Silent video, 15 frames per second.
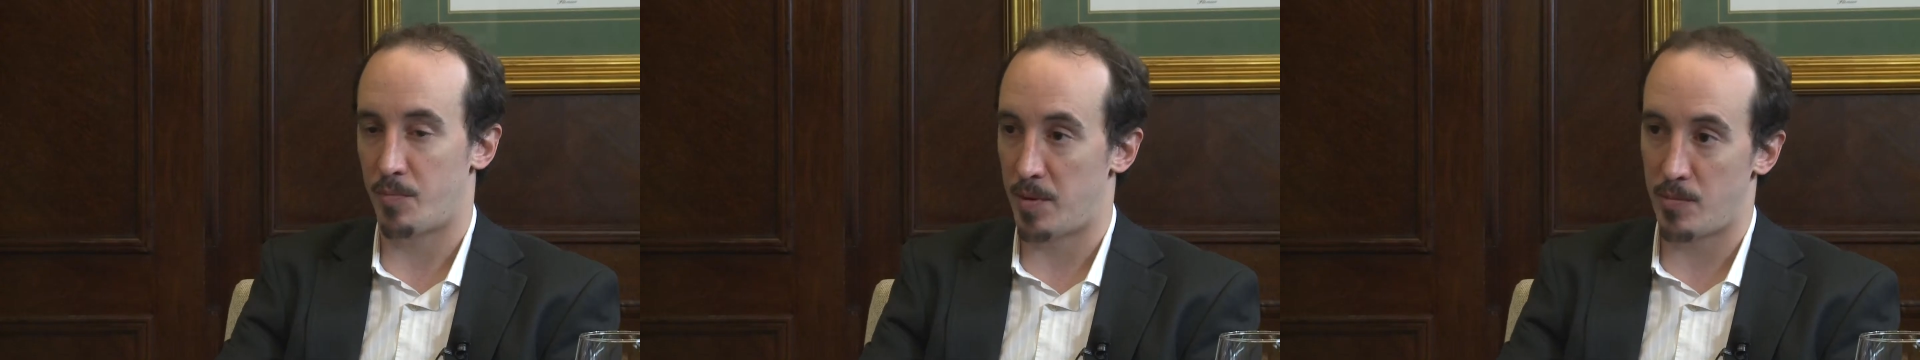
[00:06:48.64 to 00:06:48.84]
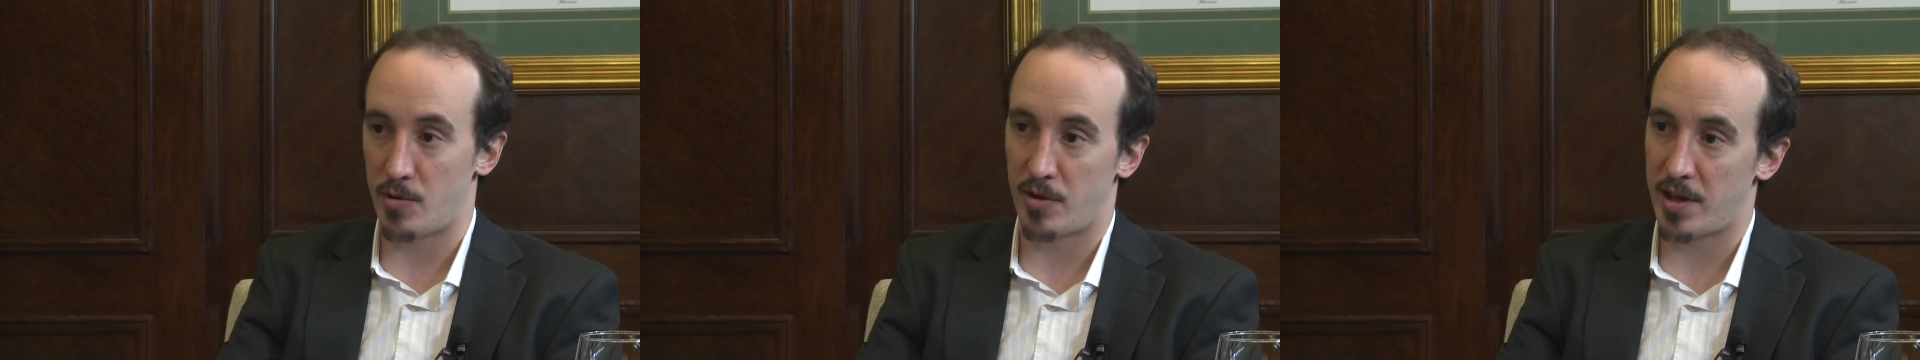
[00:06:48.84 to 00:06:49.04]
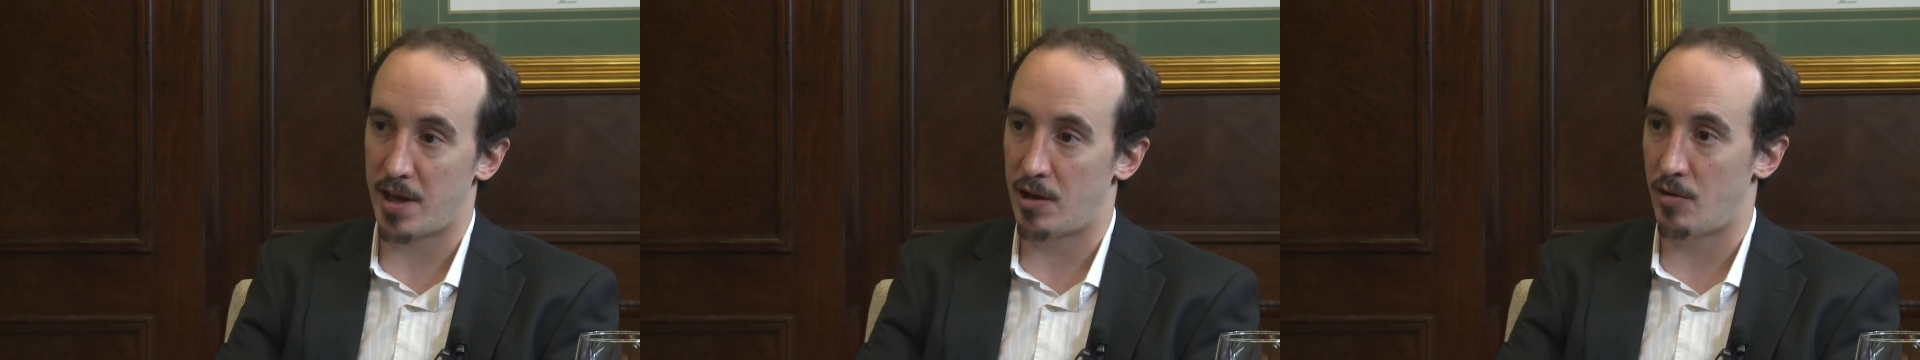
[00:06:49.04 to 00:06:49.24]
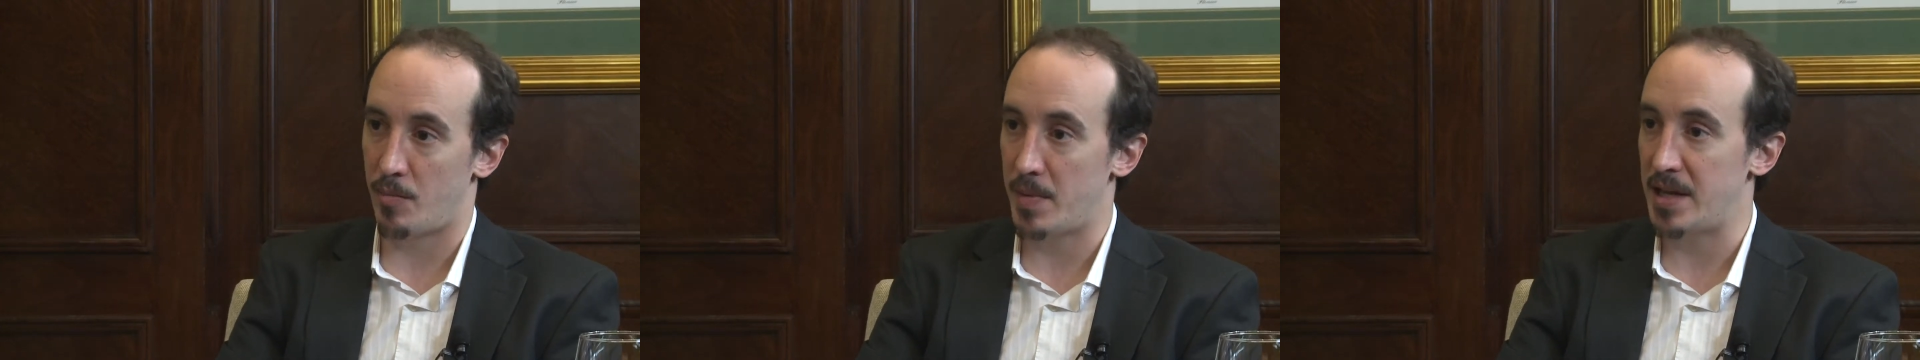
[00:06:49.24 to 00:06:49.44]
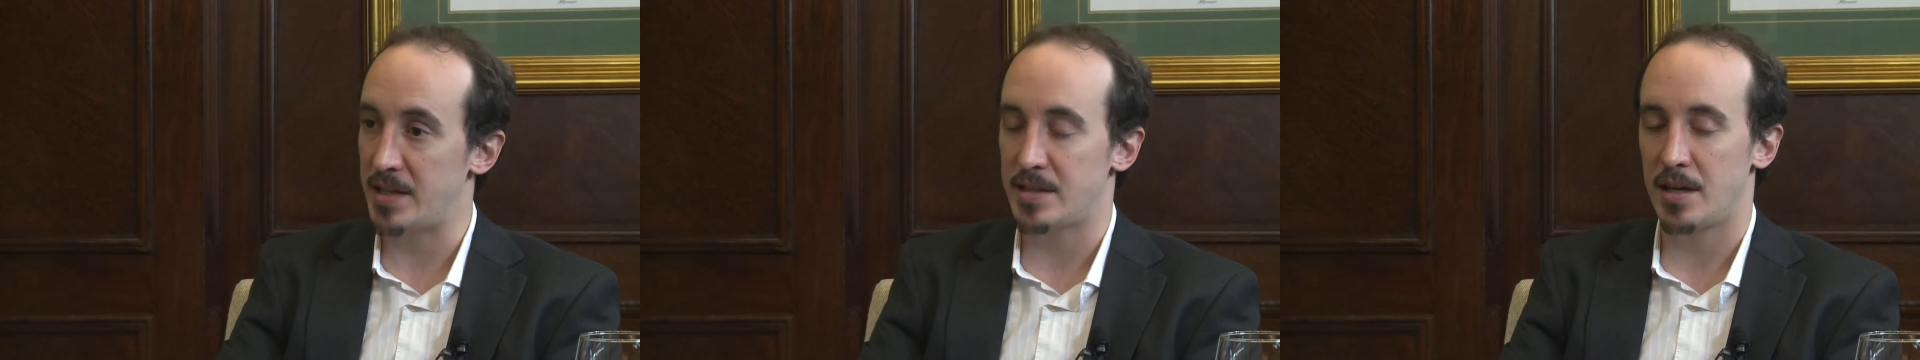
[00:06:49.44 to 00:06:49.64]
primeros días de los,
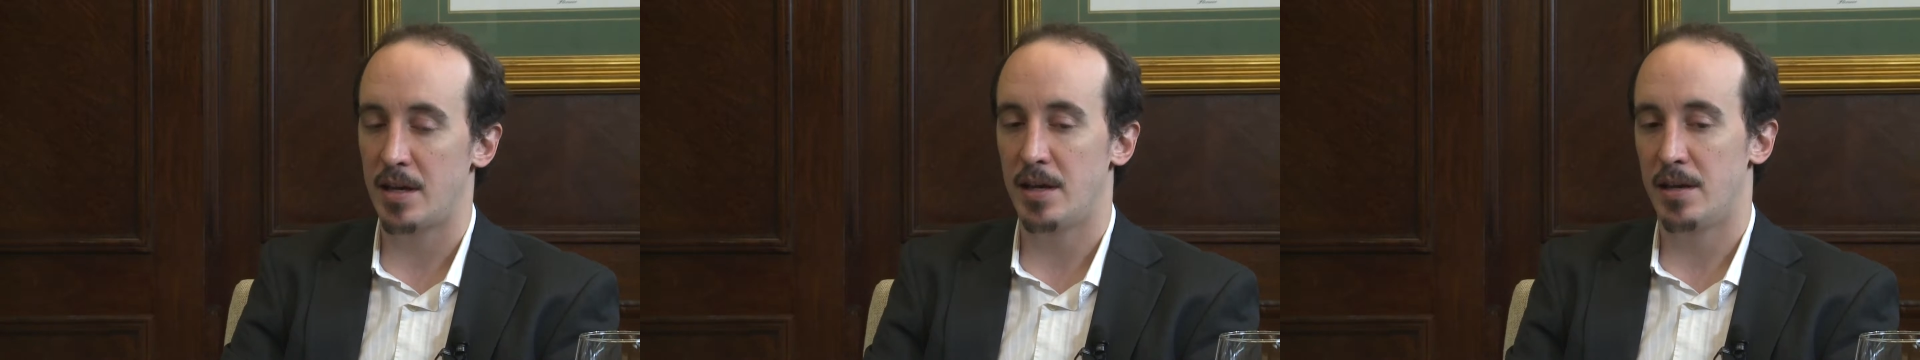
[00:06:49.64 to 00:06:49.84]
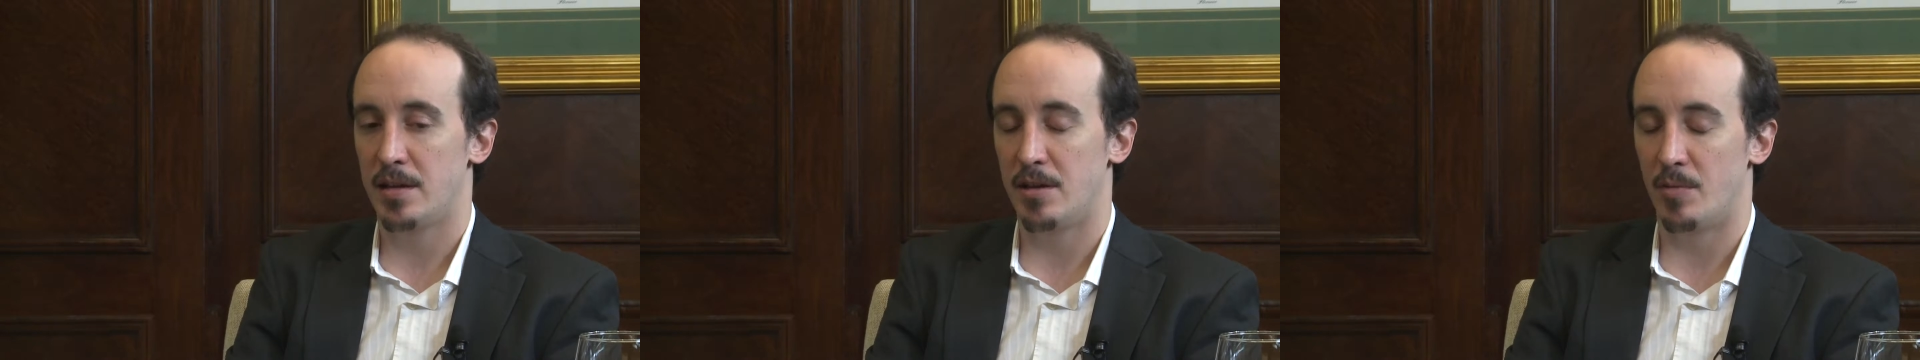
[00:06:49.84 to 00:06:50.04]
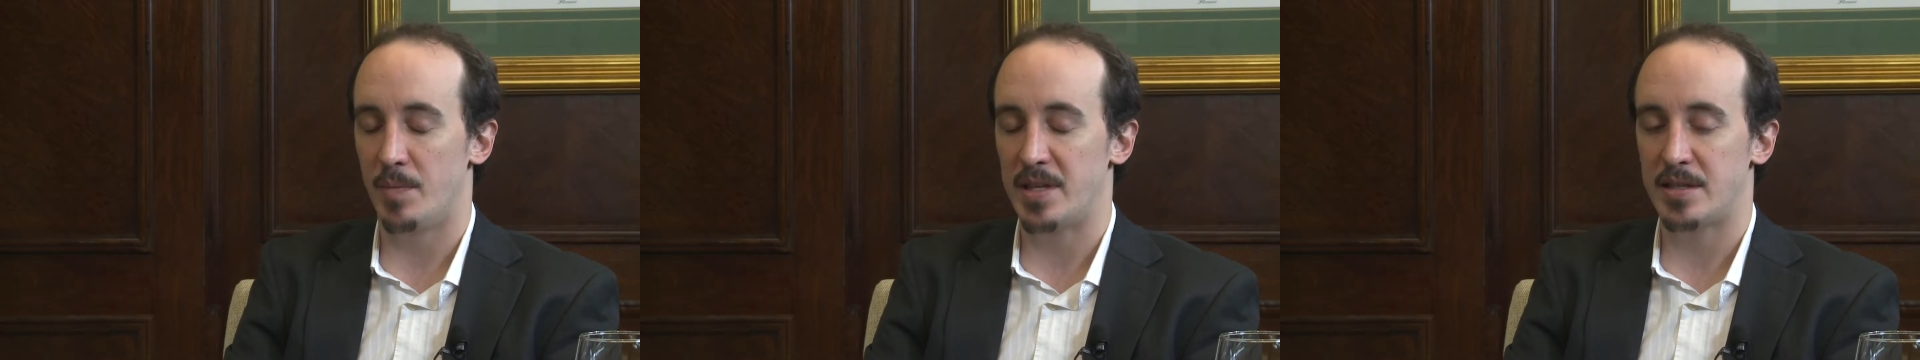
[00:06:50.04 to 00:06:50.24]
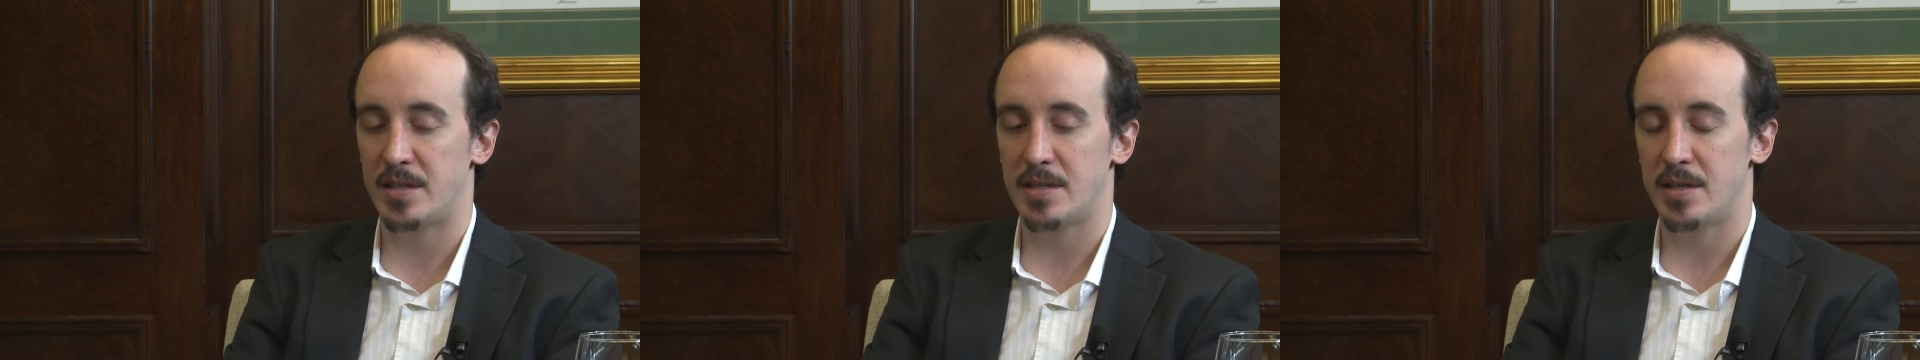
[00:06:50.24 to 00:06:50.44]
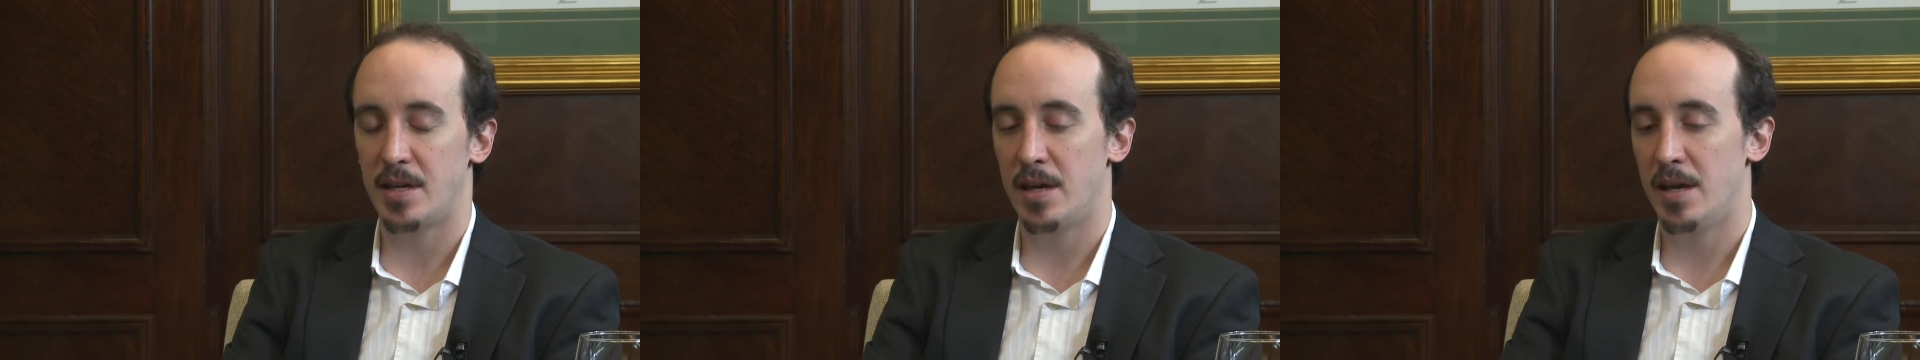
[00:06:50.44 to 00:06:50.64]
mes, de los
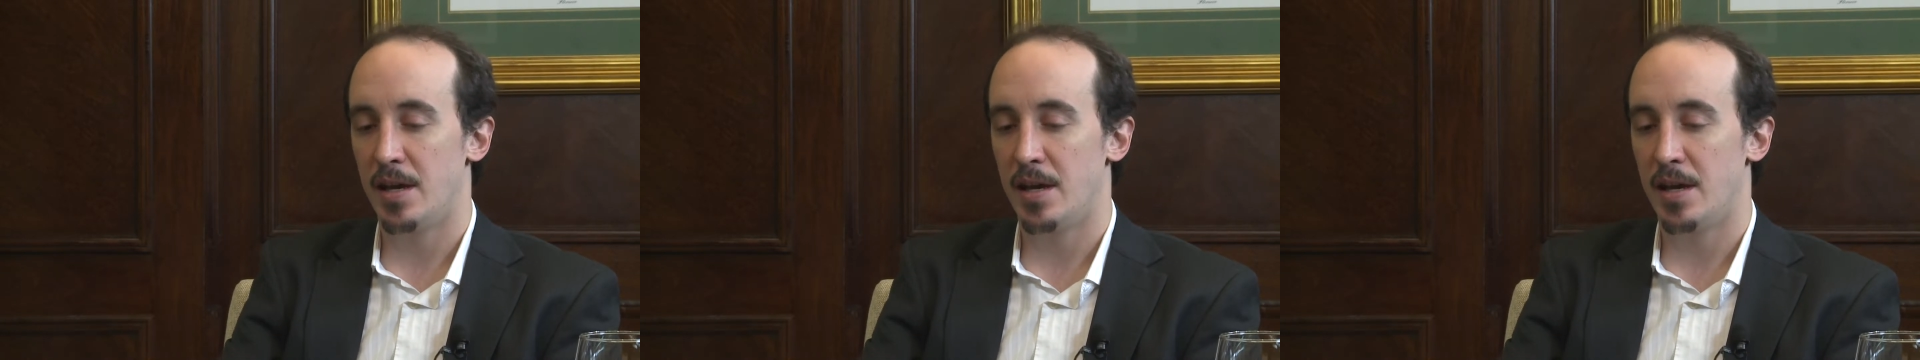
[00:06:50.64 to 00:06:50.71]
meses,